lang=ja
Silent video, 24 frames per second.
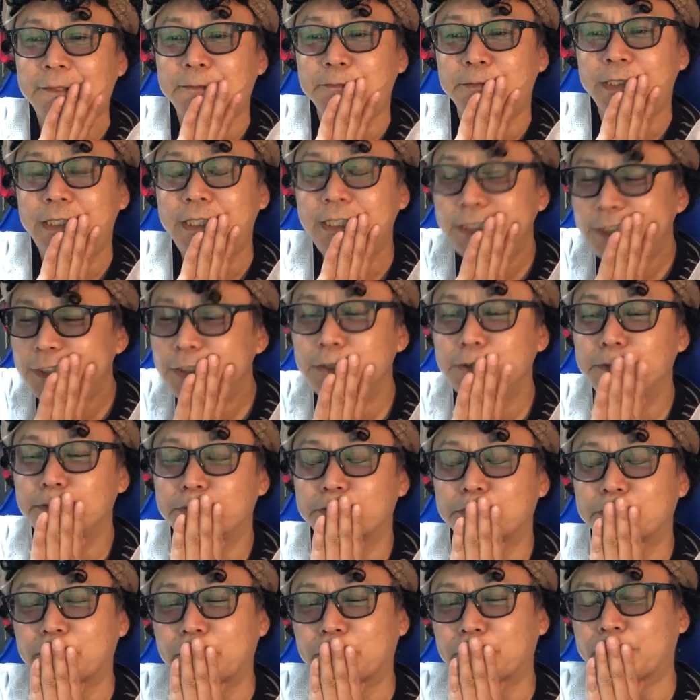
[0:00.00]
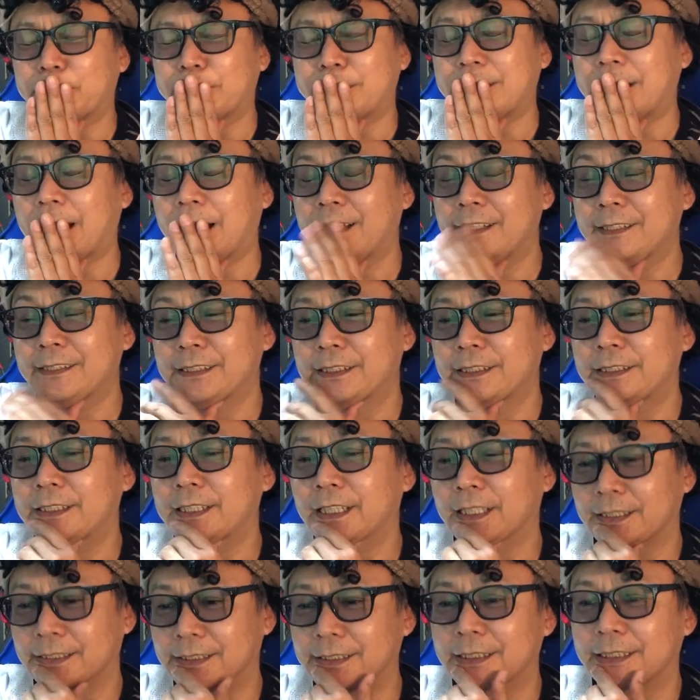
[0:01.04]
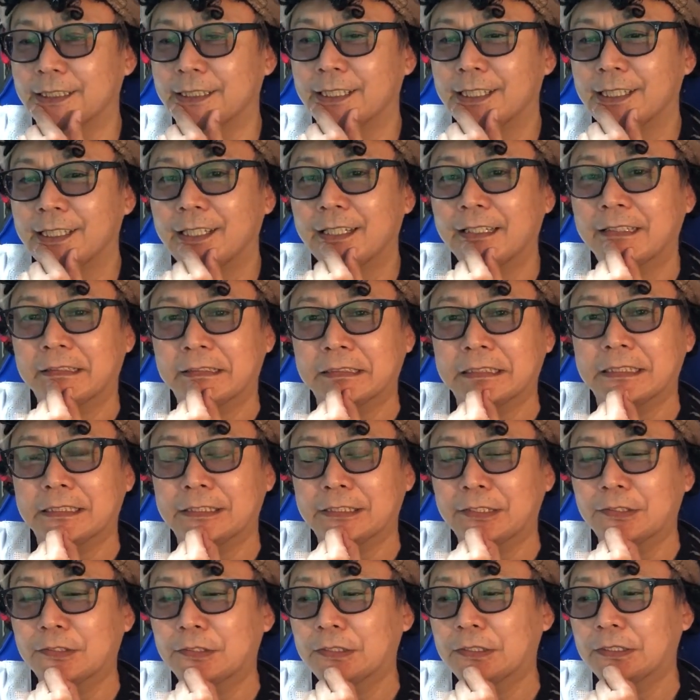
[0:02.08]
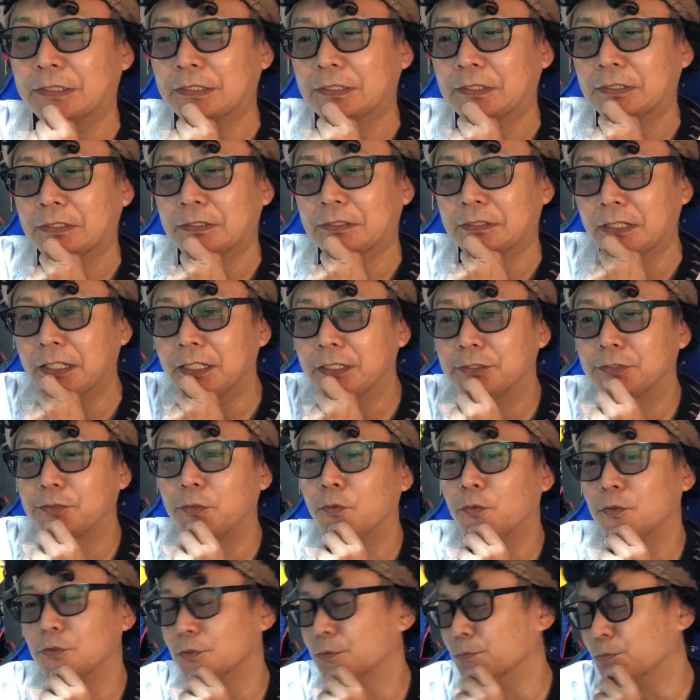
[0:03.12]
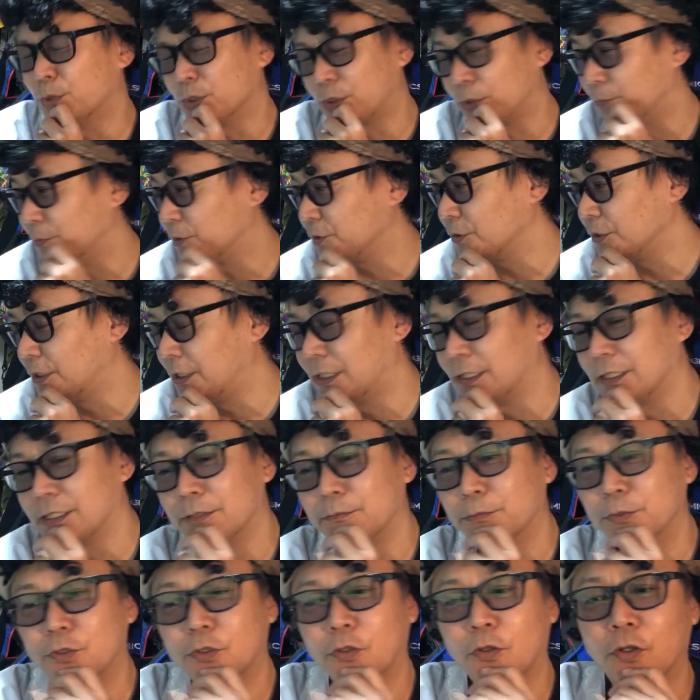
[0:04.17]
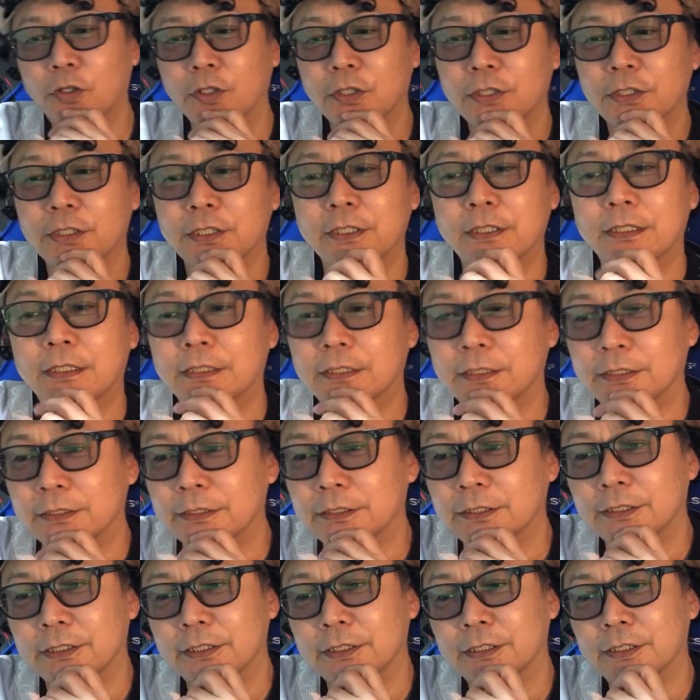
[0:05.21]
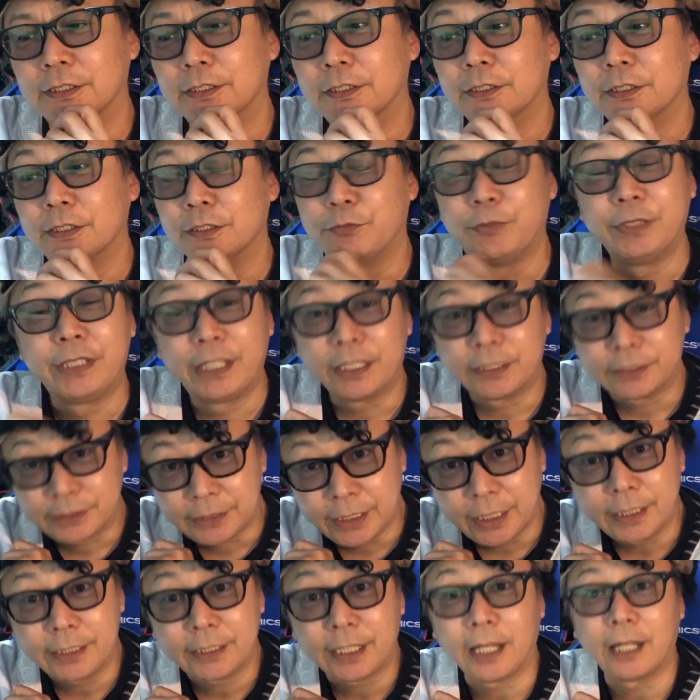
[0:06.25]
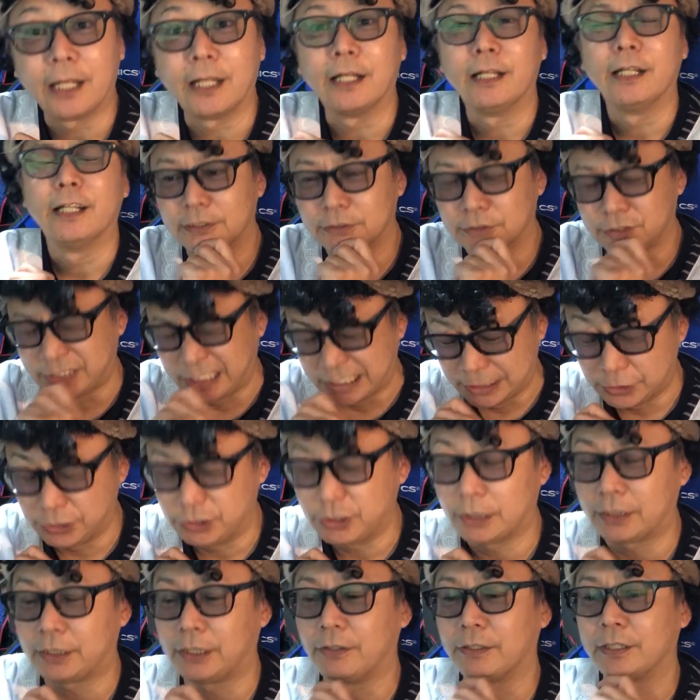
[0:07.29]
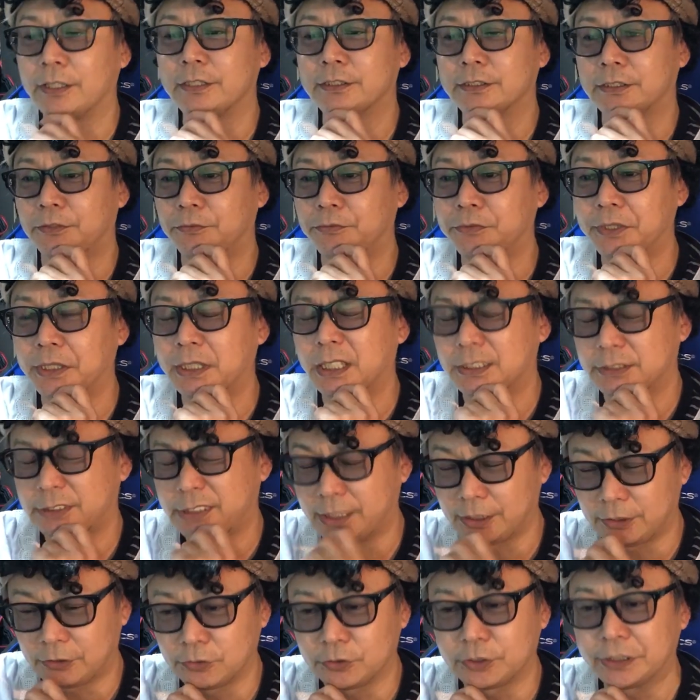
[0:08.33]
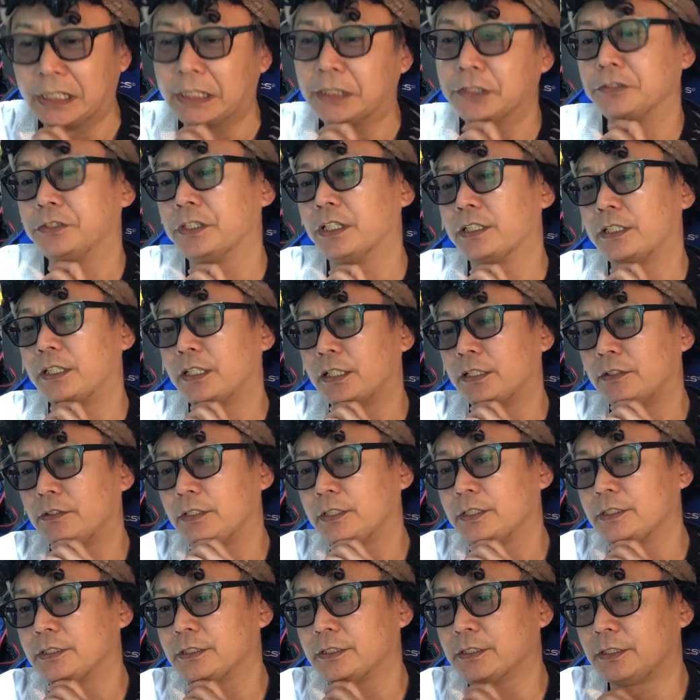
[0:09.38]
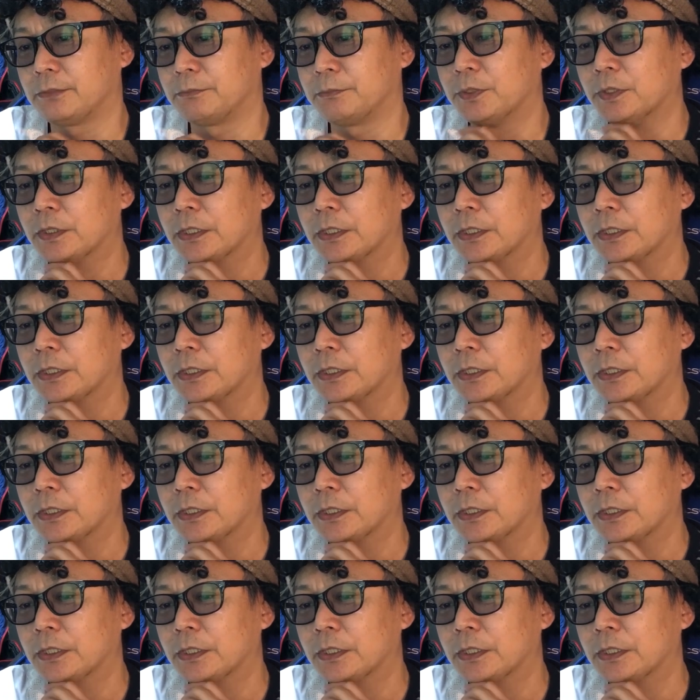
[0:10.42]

ヒスンももう大好きやし、えーね、ソン・フン元も、えー、元フィギュアスケーターの選手やったわけですがフィギュアスケートの選手やったわけですけど